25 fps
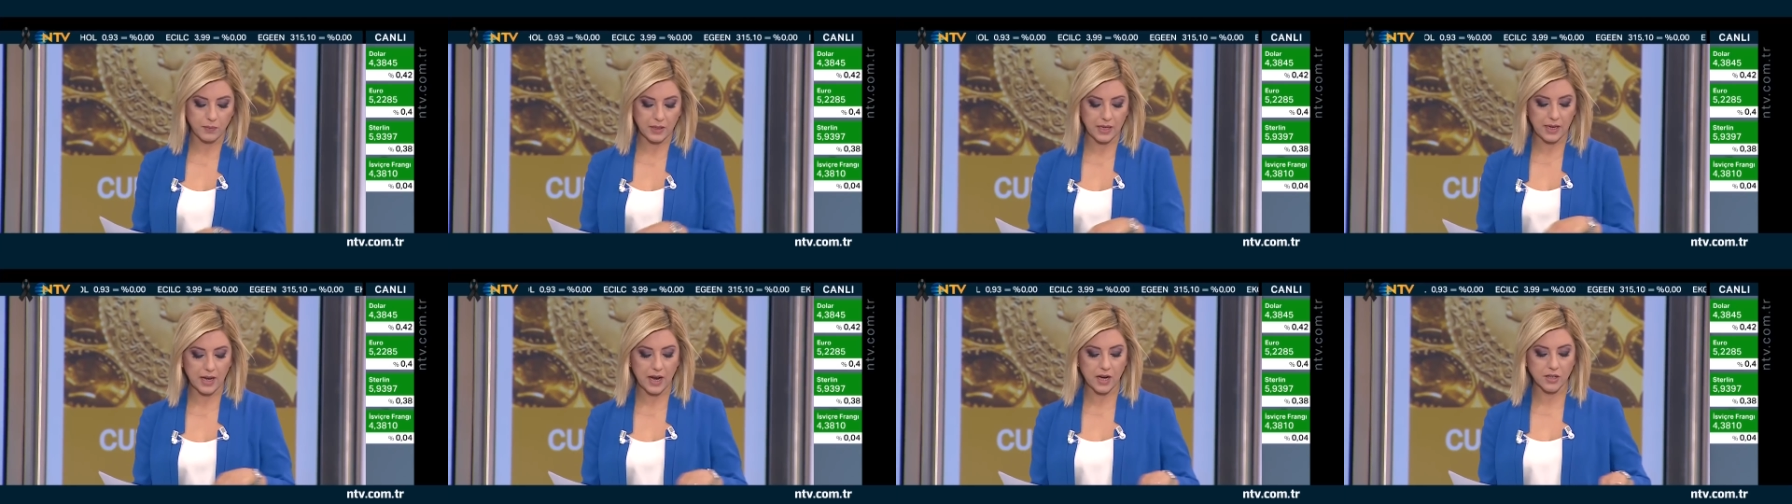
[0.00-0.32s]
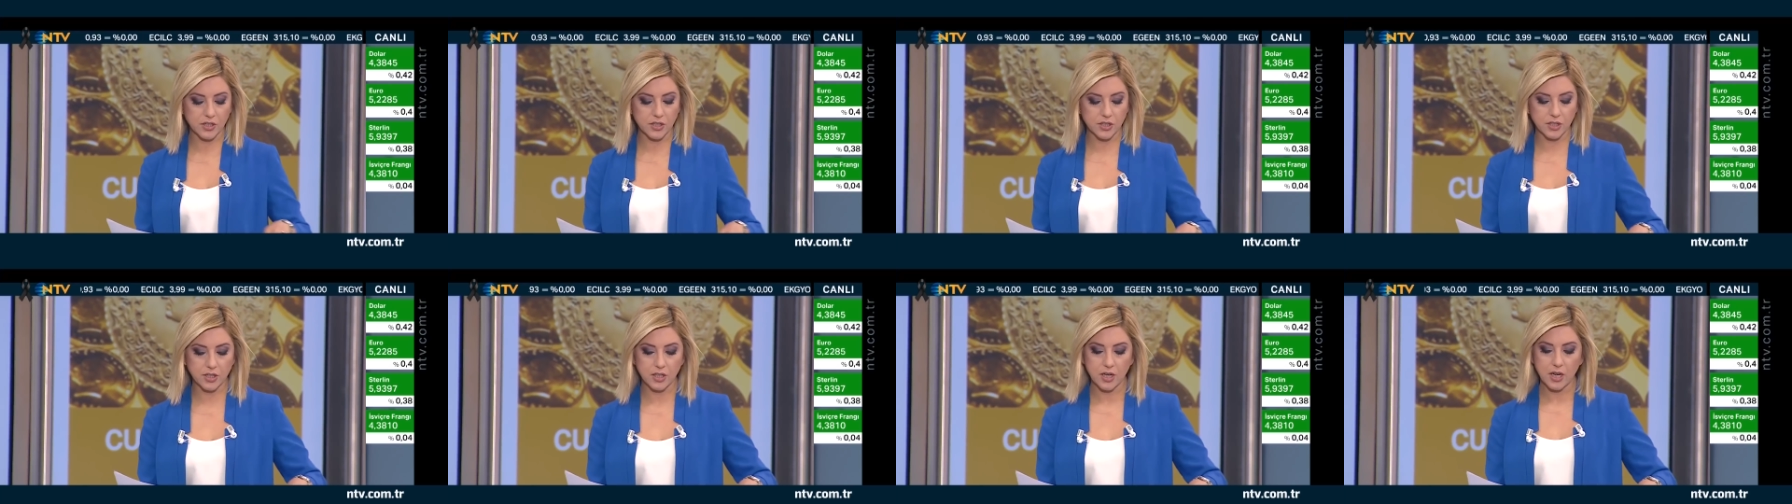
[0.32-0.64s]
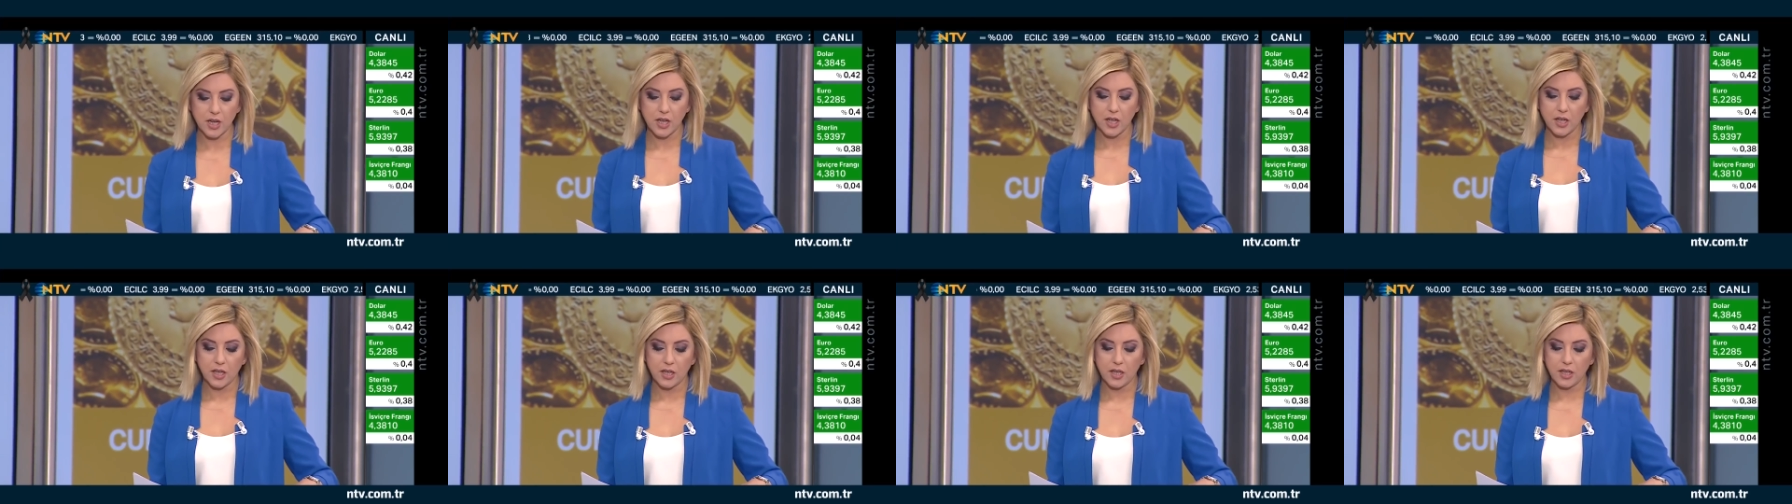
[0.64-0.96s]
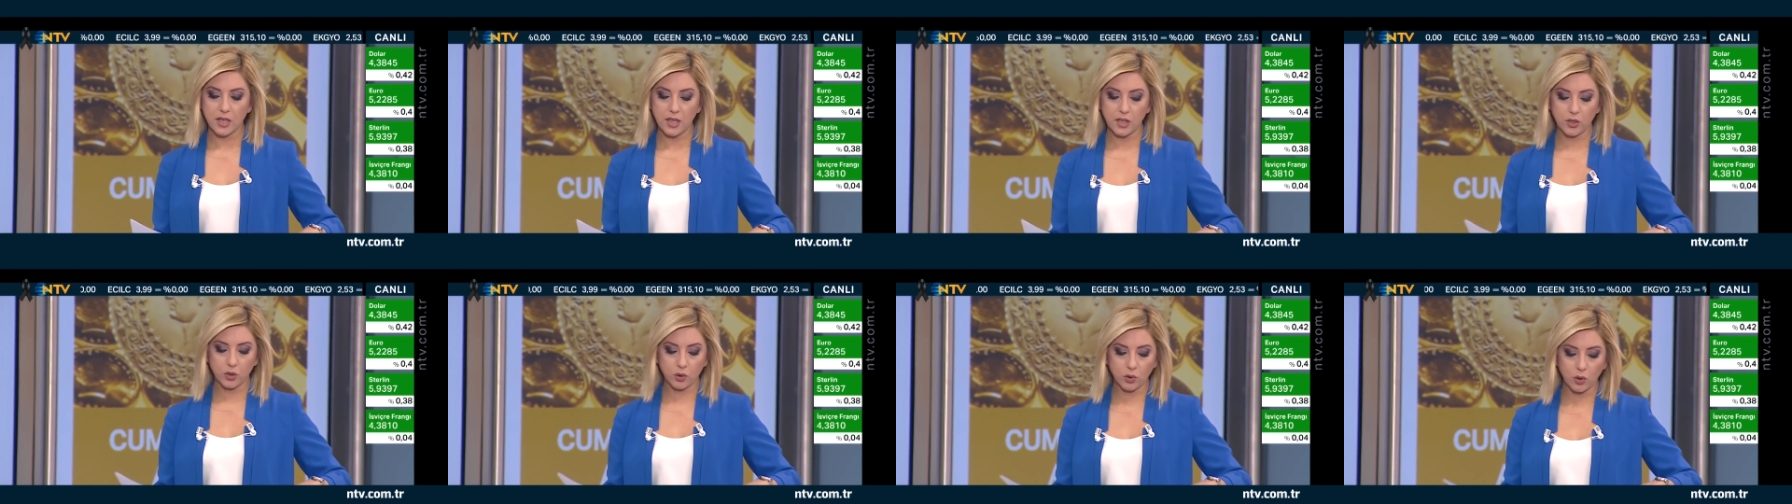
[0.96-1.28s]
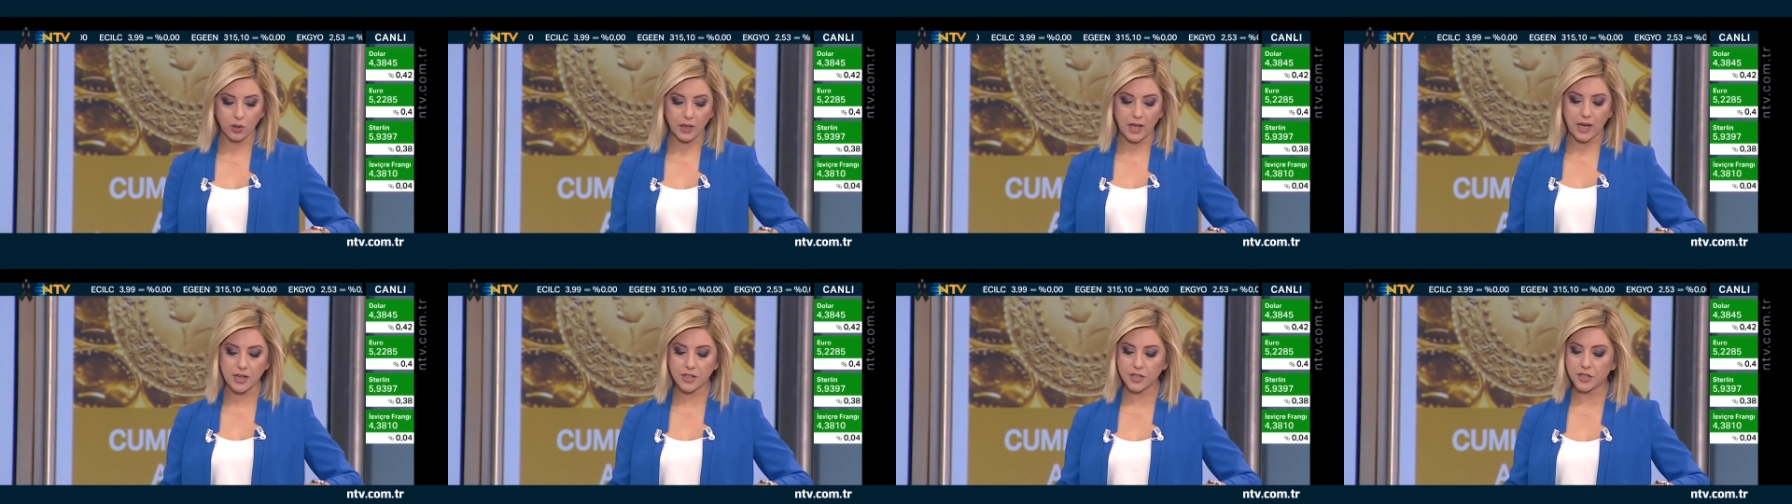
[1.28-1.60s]
milyar e,
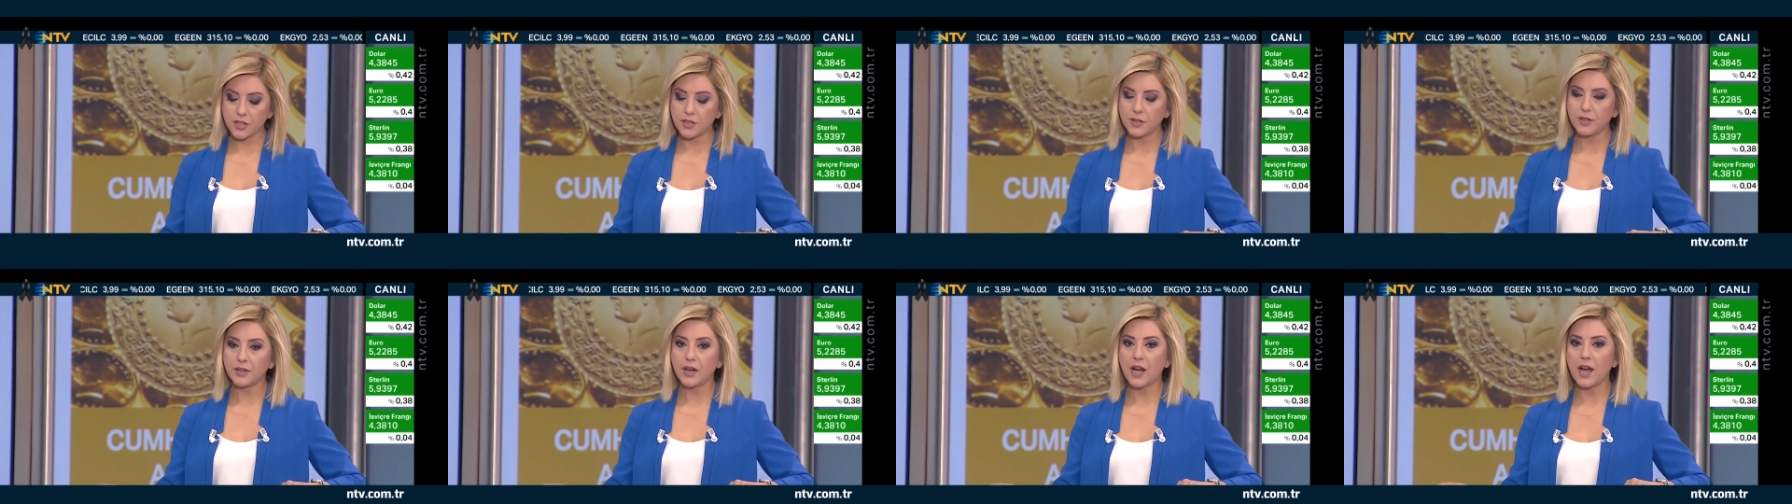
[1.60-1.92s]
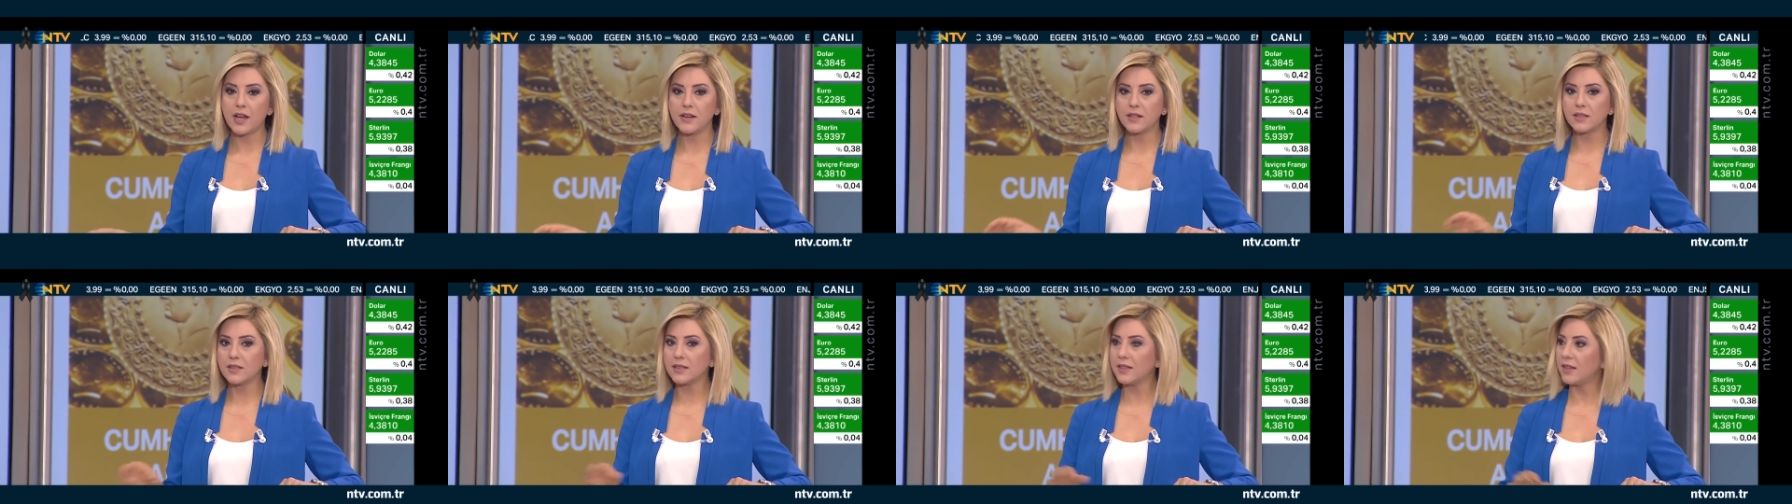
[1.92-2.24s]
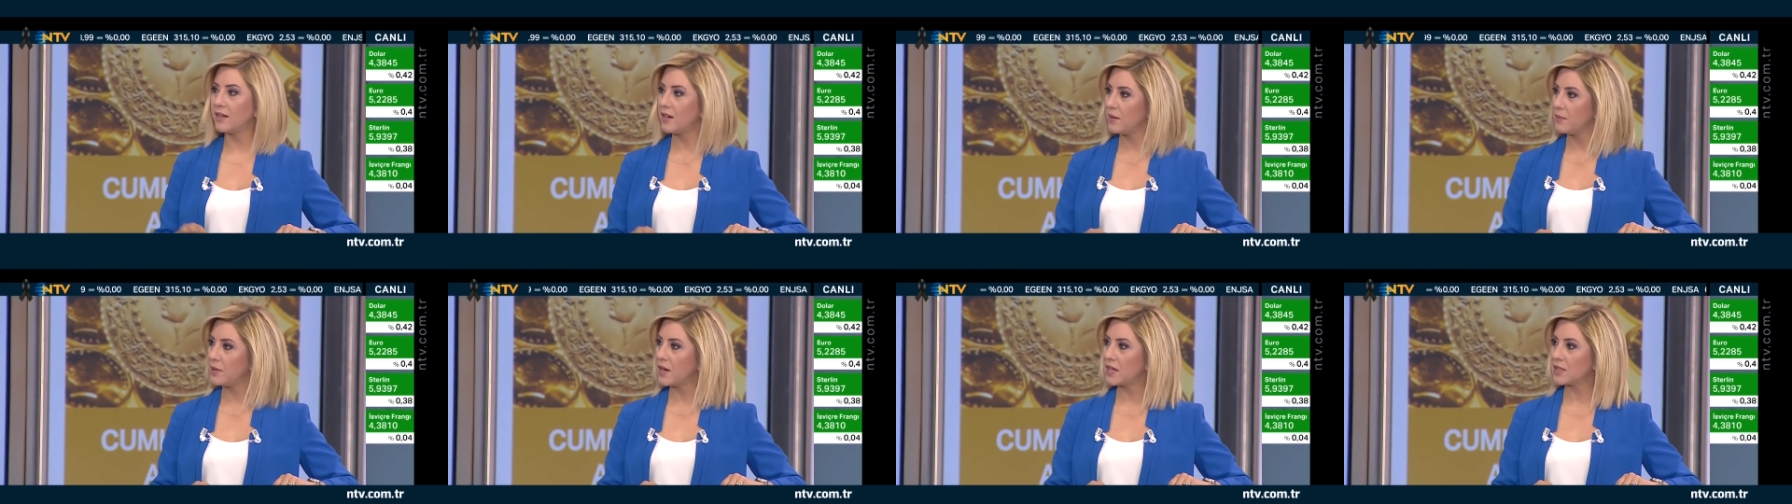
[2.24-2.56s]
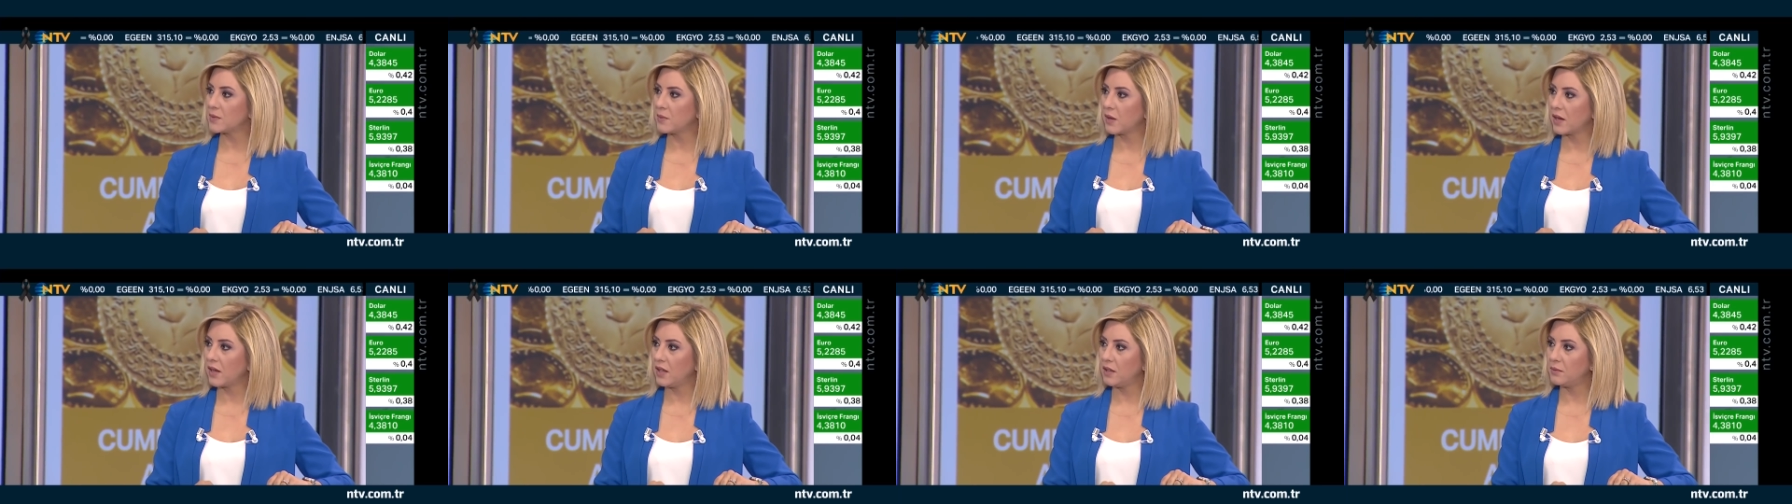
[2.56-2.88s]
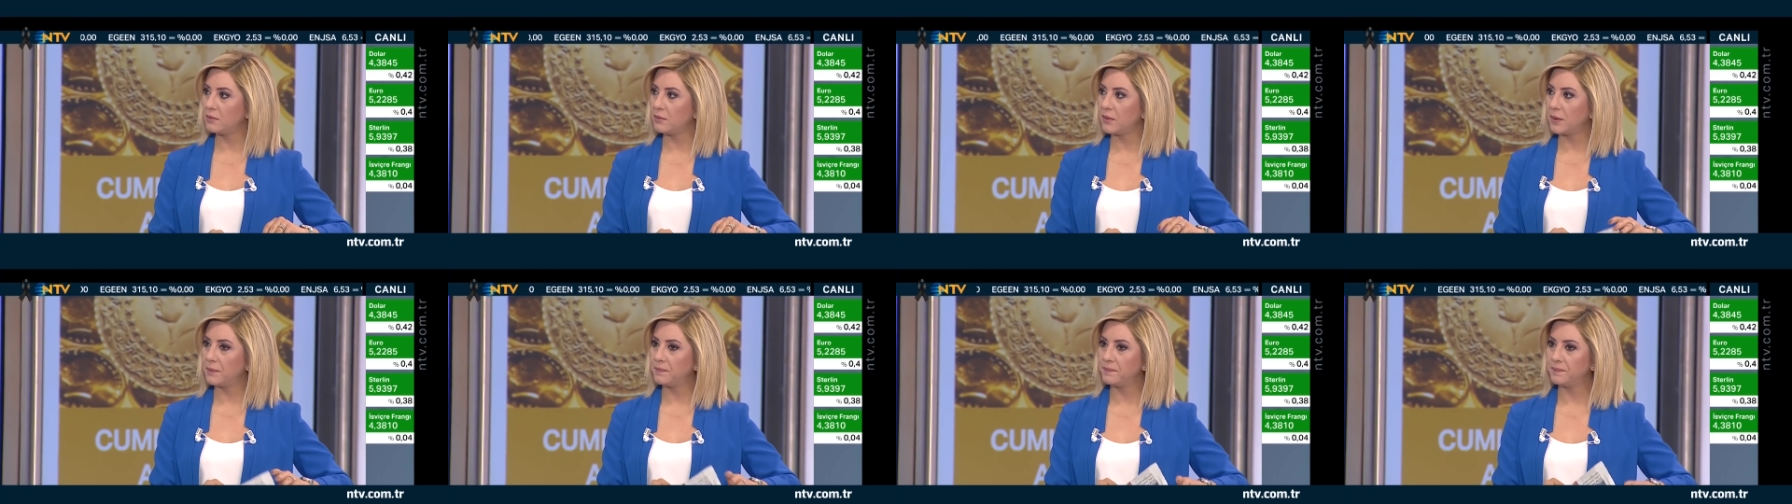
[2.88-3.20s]
dolar. Ayrıntılarına biraz
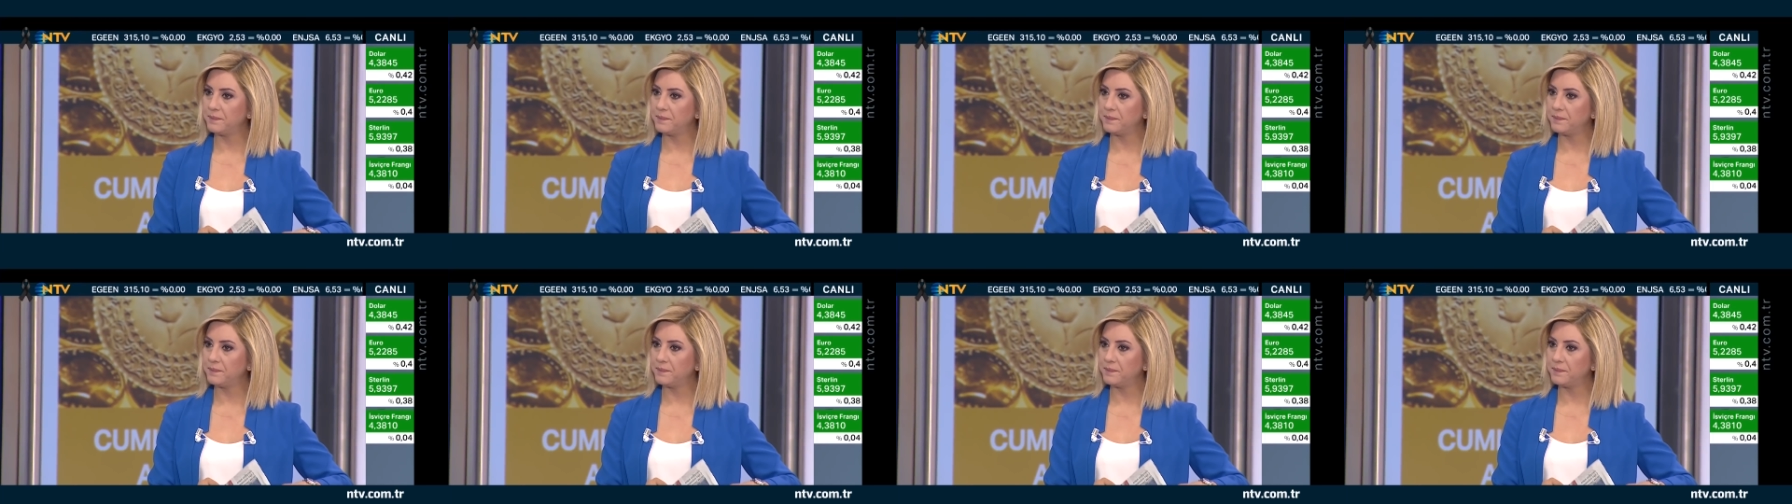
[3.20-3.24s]
bakalım mı?